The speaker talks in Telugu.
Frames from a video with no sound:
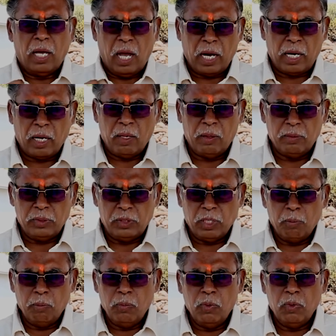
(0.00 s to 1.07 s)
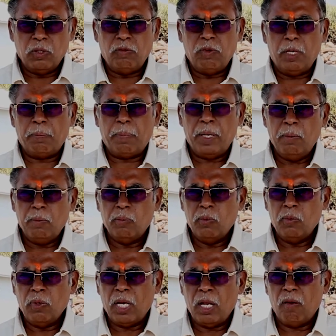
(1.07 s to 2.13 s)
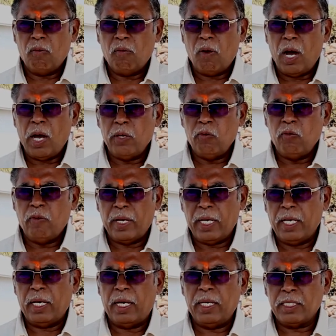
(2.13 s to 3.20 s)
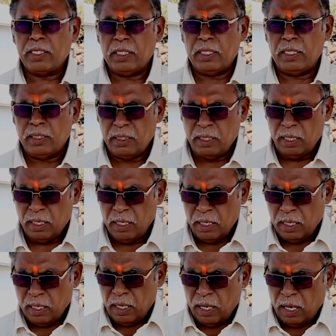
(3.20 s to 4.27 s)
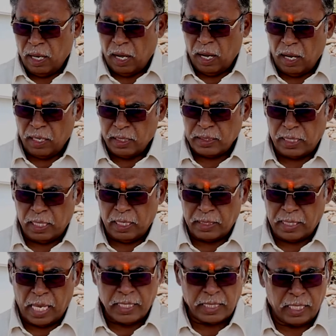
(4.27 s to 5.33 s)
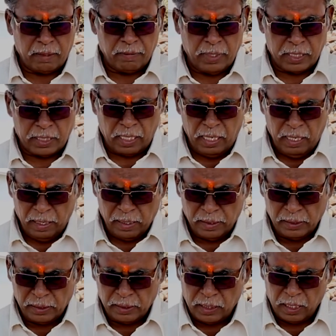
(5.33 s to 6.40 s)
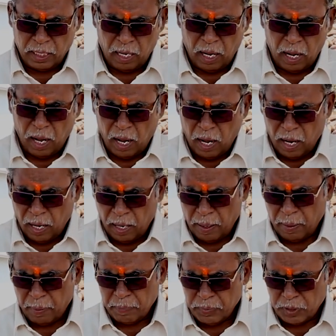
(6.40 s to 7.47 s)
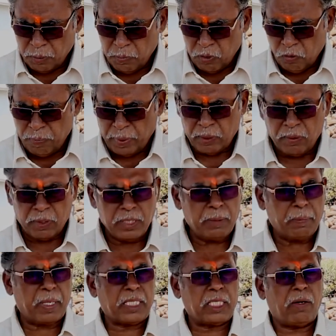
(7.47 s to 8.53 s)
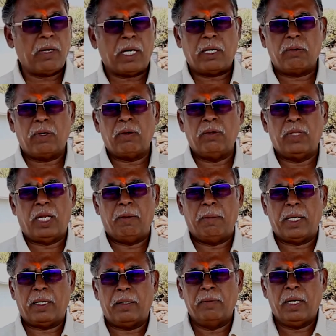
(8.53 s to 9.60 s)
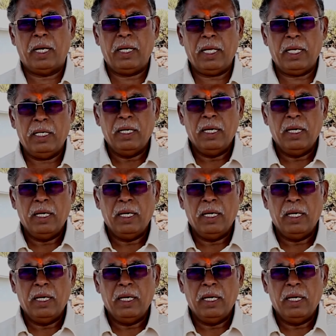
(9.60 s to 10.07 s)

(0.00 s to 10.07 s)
అక్కడ జంబూ ద్వీప మూల వాయువ్యనే అనేసి ఆ సాంస్క్రిట్ వర్డ్స్గా ఆ జంబు దిప్పని గురించి ప్రస్తావన అక్కడ కూడా ఉందన్నమాట అంటే